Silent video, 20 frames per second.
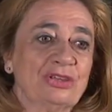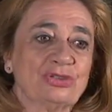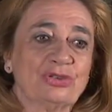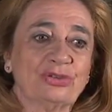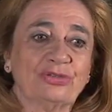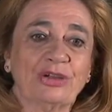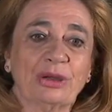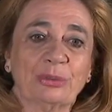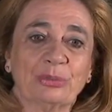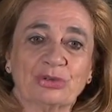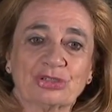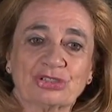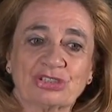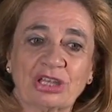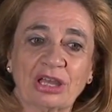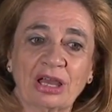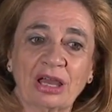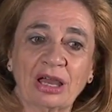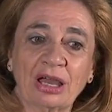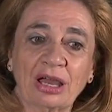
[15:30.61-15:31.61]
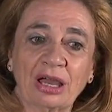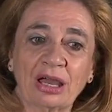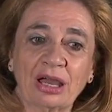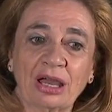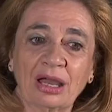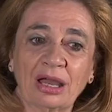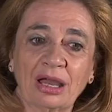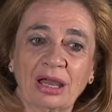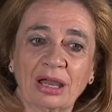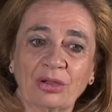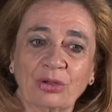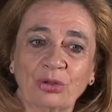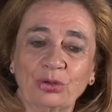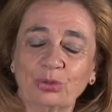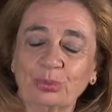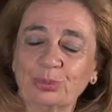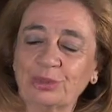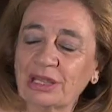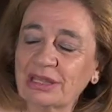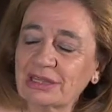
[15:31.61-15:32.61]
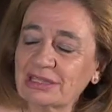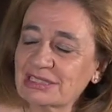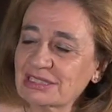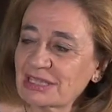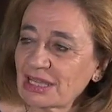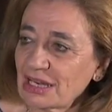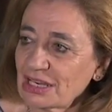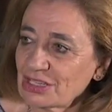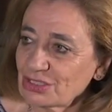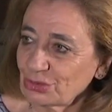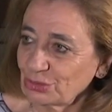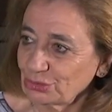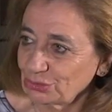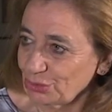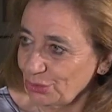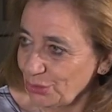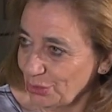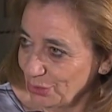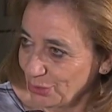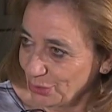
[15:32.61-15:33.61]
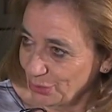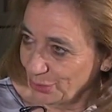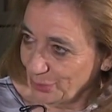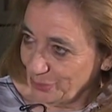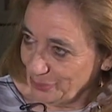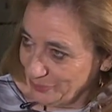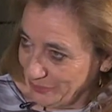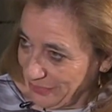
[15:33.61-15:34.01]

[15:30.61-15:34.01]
su famosa columna de charlas con Troilo